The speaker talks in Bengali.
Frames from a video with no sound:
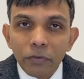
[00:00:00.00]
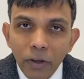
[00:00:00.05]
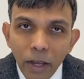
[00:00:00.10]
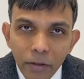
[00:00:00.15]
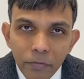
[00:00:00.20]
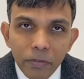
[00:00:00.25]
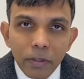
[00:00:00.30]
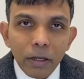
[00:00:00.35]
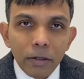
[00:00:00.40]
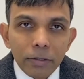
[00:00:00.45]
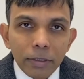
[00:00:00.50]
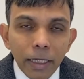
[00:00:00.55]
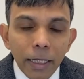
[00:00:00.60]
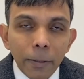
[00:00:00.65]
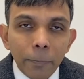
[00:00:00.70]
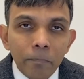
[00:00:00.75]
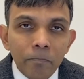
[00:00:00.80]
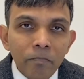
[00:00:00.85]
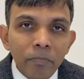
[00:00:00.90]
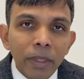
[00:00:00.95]
ফাইভ
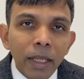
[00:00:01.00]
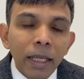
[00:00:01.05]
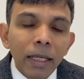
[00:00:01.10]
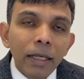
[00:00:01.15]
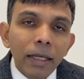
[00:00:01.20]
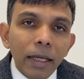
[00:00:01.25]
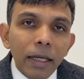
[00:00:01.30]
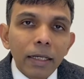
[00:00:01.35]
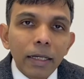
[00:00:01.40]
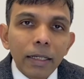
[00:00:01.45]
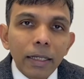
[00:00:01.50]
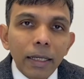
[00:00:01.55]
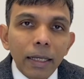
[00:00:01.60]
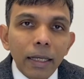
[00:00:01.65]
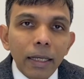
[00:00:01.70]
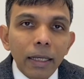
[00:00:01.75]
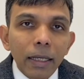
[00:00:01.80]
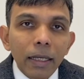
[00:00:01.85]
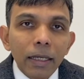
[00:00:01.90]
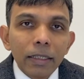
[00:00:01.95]
থাউজেন্ড এটাকে
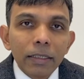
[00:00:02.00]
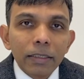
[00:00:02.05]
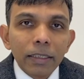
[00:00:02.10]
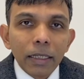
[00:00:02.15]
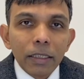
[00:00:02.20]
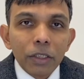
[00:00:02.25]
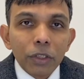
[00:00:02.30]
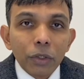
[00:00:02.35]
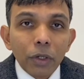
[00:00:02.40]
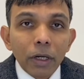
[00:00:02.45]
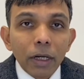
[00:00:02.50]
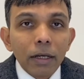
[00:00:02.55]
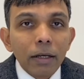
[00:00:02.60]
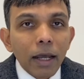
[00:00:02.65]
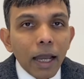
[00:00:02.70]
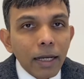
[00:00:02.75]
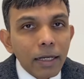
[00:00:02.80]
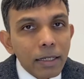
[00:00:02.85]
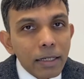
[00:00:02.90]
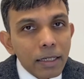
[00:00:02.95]
চেঞ্জ করে
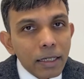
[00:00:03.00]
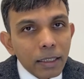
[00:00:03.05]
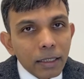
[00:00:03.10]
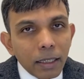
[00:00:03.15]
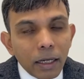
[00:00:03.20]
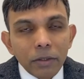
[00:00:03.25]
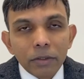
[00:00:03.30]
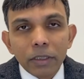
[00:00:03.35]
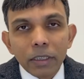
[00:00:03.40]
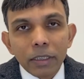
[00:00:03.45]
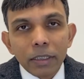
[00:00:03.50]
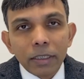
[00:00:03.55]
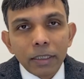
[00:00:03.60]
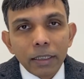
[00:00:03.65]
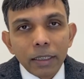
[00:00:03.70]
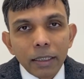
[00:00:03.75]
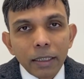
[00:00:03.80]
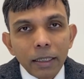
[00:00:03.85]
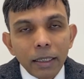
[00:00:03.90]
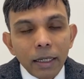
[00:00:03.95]
নাইনটি
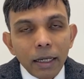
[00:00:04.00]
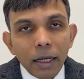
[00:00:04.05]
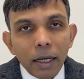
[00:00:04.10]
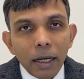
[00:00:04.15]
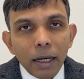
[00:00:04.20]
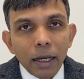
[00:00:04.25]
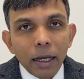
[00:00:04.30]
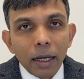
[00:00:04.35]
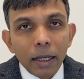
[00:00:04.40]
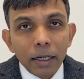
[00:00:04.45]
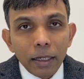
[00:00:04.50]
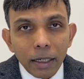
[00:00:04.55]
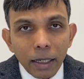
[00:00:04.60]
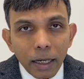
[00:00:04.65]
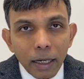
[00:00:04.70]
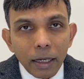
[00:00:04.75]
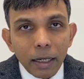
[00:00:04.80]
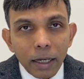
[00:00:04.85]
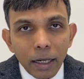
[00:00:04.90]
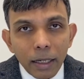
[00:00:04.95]
থাউজেন্ডে
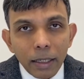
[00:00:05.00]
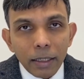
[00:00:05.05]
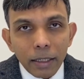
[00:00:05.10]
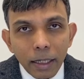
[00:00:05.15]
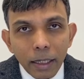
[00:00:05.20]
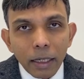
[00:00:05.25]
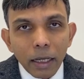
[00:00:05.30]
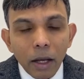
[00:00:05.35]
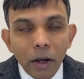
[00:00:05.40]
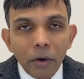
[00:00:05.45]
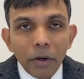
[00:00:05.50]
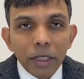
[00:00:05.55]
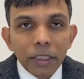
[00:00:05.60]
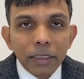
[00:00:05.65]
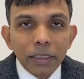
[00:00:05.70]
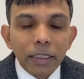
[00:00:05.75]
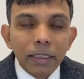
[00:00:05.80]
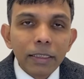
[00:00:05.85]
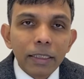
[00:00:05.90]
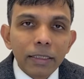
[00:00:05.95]
নিয়ে নেওয়া
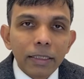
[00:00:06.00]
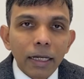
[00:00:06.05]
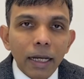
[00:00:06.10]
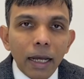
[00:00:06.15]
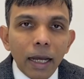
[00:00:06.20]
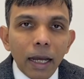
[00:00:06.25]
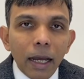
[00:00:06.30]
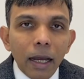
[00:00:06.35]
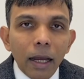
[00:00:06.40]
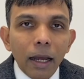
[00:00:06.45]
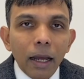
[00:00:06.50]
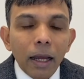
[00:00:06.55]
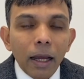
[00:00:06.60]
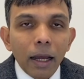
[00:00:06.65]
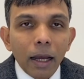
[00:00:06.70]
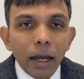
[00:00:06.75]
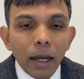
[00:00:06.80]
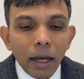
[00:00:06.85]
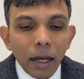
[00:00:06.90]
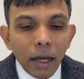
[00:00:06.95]
হয়েছে যেটা
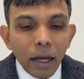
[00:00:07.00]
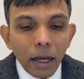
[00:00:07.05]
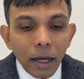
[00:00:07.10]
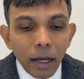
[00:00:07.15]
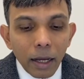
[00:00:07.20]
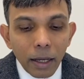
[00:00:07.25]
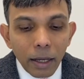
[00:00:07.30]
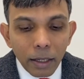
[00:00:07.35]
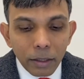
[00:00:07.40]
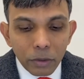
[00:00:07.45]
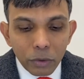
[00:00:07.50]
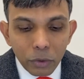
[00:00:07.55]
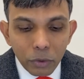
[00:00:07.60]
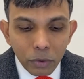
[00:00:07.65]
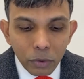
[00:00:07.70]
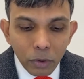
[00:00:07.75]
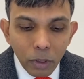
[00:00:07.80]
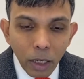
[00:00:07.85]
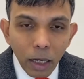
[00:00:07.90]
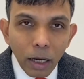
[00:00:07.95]
একটু
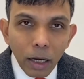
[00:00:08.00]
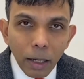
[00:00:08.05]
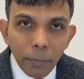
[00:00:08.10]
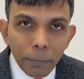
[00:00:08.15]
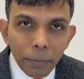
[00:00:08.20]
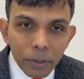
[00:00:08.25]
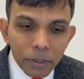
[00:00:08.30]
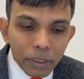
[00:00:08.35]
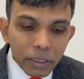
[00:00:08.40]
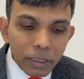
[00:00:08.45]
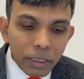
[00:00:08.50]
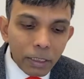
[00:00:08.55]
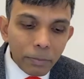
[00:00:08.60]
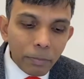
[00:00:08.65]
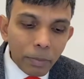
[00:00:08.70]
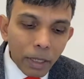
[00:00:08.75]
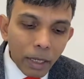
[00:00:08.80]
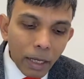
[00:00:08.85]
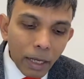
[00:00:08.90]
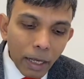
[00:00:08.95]
পজিটিভ
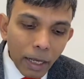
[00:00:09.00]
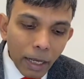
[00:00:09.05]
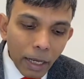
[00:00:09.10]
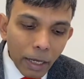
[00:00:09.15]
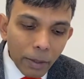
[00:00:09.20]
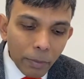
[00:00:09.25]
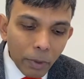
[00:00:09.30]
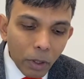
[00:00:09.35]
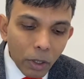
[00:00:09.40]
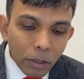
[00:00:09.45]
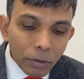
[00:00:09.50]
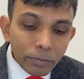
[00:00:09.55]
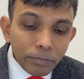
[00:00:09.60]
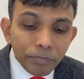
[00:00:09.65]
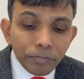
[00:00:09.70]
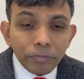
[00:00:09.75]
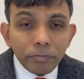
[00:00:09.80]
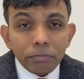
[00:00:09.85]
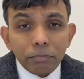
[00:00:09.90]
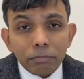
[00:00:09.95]
এবং
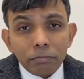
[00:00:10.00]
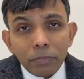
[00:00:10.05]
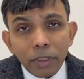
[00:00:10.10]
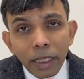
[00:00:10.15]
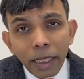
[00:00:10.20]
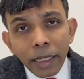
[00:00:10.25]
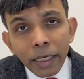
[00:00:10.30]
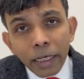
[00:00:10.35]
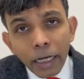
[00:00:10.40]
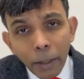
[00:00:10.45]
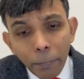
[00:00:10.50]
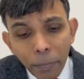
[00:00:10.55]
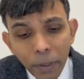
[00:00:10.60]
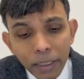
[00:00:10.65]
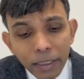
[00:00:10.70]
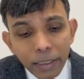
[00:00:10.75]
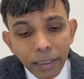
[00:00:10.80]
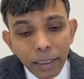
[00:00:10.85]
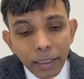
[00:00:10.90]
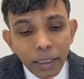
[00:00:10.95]
এটা
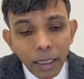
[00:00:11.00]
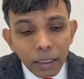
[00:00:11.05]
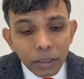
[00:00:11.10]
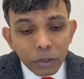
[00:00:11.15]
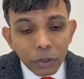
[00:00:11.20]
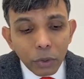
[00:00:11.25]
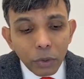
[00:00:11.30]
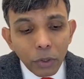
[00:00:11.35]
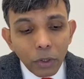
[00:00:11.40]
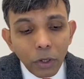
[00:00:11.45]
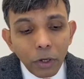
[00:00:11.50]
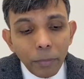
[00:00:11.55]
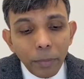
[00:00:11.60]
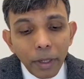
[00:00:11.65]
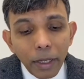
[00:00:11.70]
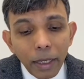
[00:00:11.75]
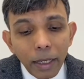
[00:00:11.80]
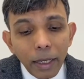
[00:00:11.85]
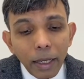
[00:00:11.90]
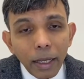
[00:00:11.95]
এপ্রিল থেকেই কার্যকর
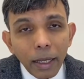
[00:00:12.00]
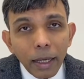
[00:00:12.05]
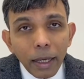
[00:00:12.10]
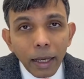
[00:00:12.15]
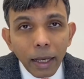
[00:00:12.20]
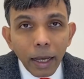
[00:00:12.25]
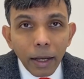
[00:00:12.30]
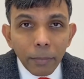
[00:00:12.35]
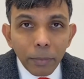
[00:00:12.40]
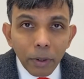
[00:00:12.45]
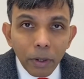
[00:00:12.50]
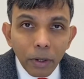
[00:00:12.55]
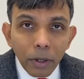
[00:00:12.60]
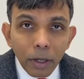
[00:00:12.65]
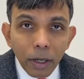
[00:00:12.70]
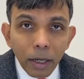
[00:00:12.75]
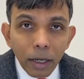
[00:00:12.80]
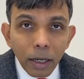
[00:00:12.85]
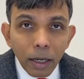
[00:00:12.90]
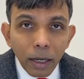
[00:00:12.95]
হবে এবং
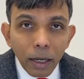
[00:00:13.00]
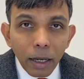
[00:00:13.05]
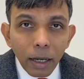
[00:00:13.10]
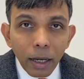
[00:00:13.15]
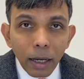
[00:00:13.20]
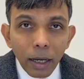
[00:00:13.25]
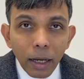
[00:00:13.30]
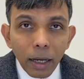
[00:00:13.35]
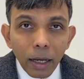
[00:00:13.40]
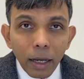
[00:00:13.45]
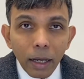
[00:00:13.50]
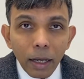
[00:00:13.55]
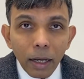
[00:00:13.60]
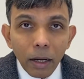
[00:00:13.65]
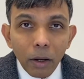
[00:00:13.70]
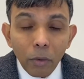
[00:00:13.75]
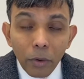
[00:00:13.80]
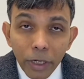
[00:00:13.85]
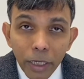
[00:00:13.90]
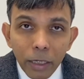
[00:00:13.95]

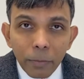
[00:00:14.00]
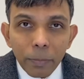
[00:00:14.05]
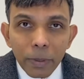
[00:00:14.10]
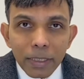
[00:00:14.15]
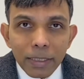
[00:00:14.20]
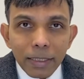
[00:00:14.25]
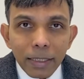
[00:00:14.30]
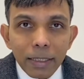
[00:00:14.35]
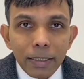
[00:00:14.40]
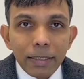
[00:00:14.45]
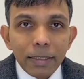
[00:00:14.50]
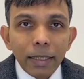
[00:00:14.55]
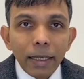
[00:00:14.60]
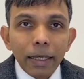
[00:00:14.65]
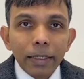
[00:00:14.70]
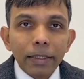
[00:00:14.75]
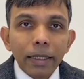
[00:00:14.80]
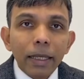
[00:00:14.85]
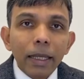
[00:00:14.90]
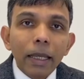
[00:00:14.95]
অনেক বিজনেস
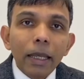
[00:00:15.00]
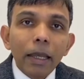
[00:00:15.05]
এতে